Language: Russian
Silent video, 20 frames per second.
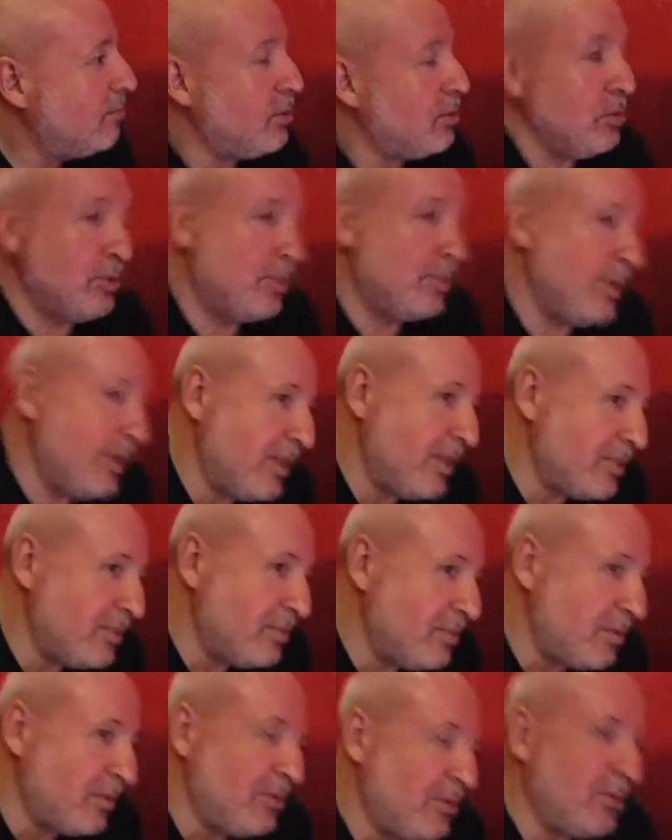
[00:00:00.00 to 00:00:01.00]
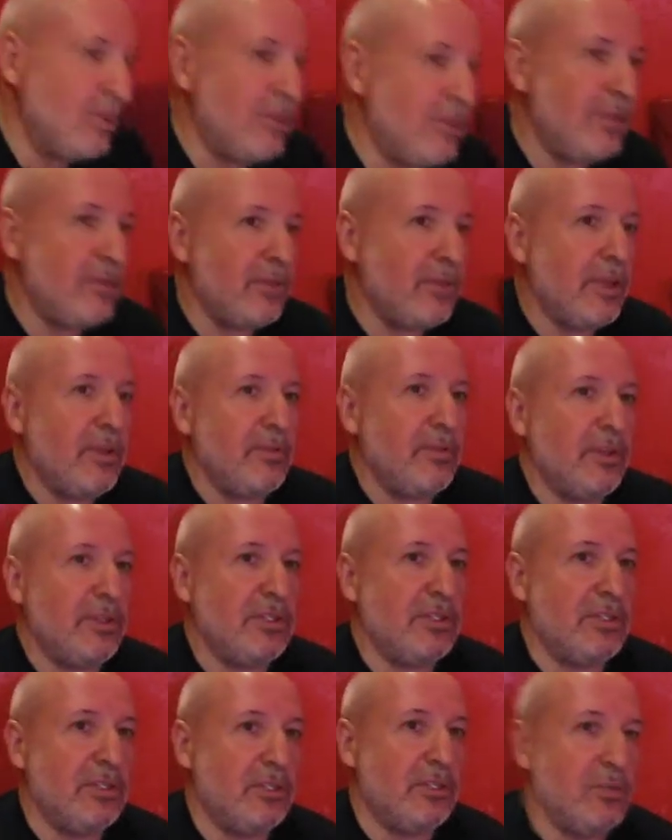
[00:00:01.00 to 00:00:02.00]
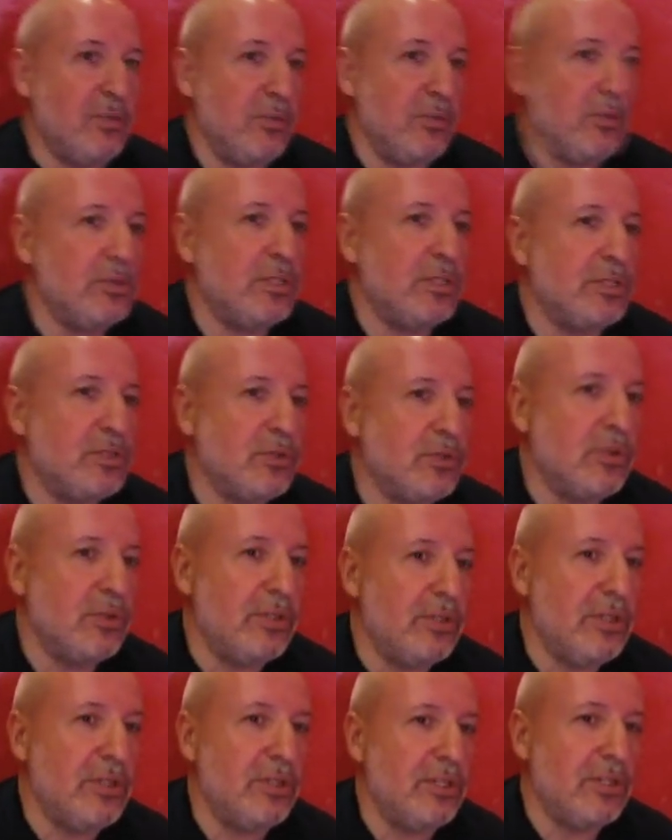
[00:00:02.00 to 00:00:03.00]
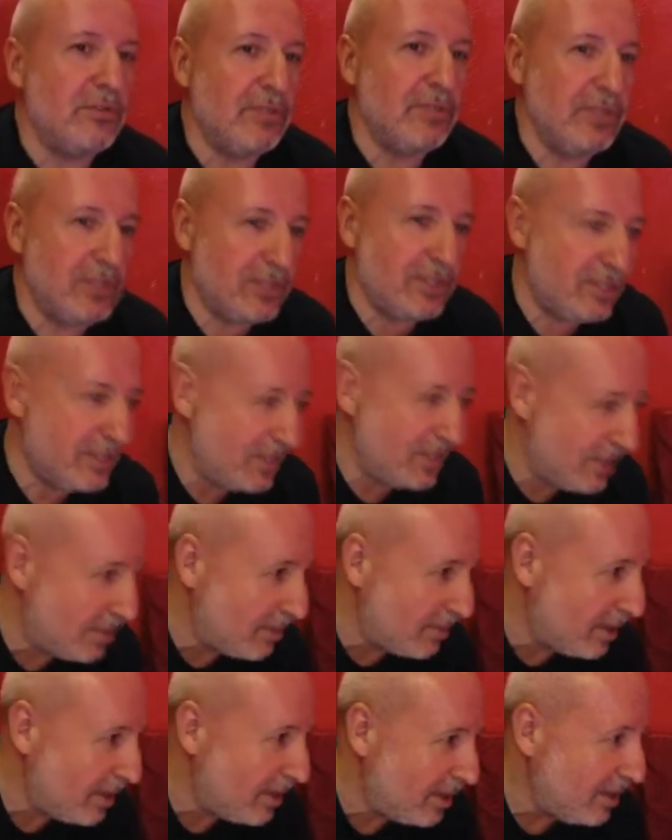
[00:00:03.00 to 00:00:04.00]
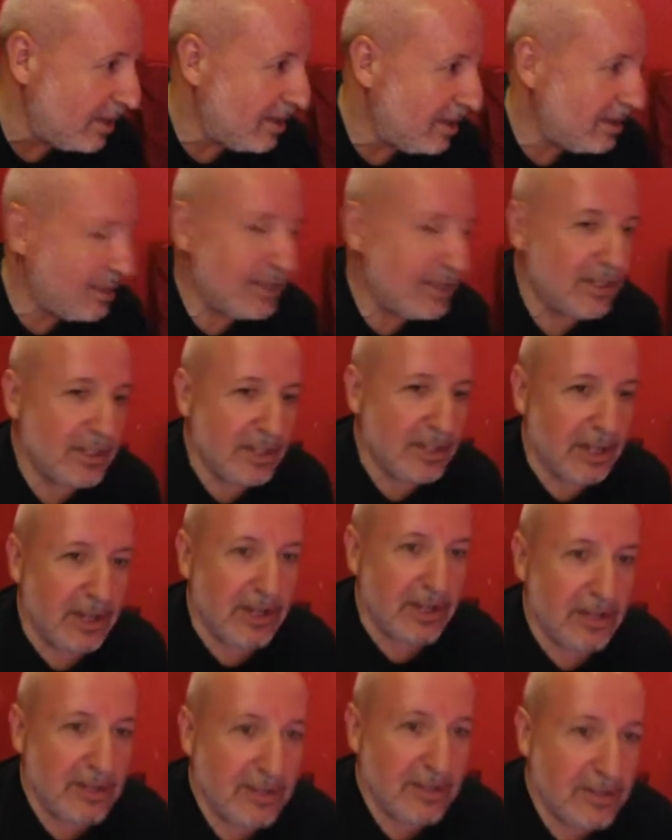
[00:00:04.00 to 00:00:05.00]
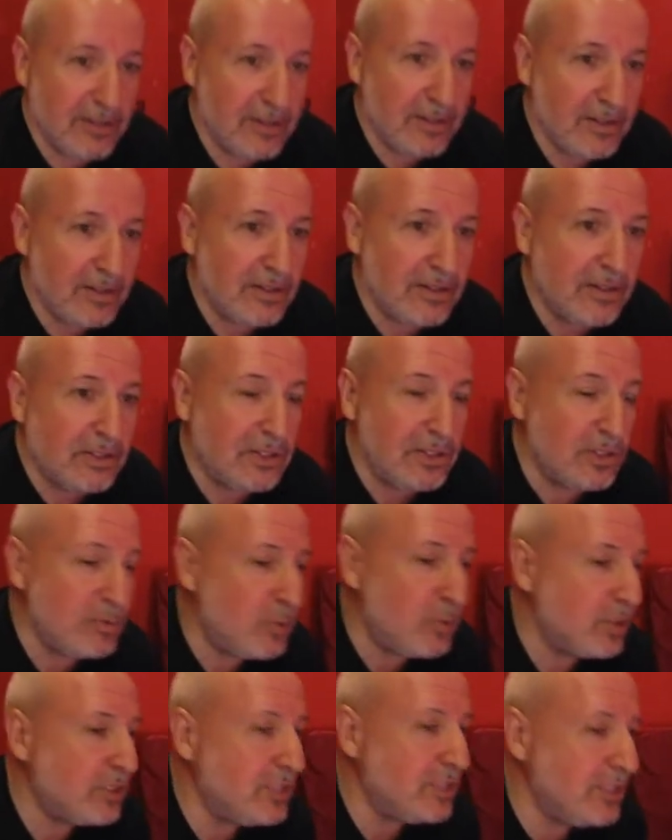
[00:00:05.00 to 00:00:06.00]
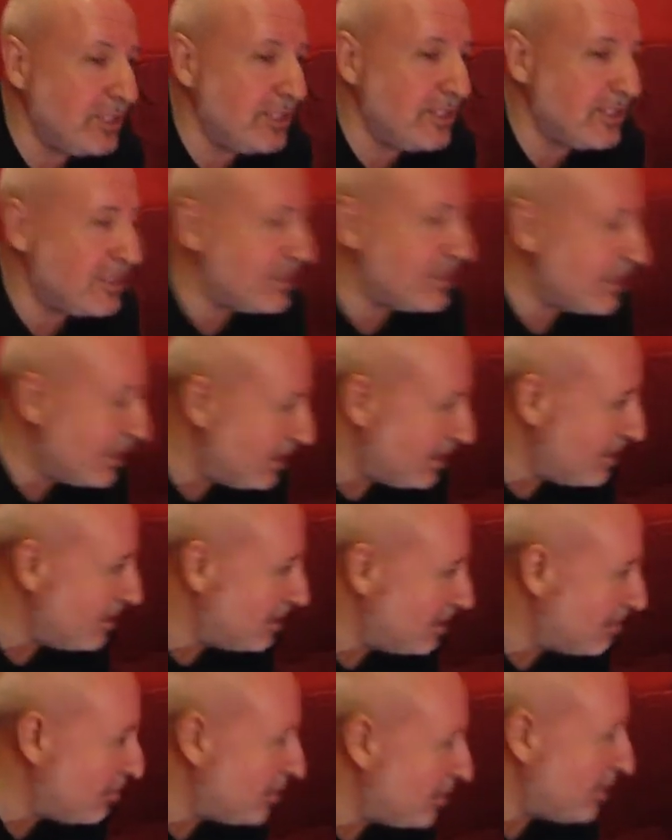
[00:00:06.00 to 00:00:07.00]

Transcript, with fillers: Плюс прекрасно проведенное время, естественно. Плюс расстроенная нервная система и так далее. Значит, испорченное настроение на многие,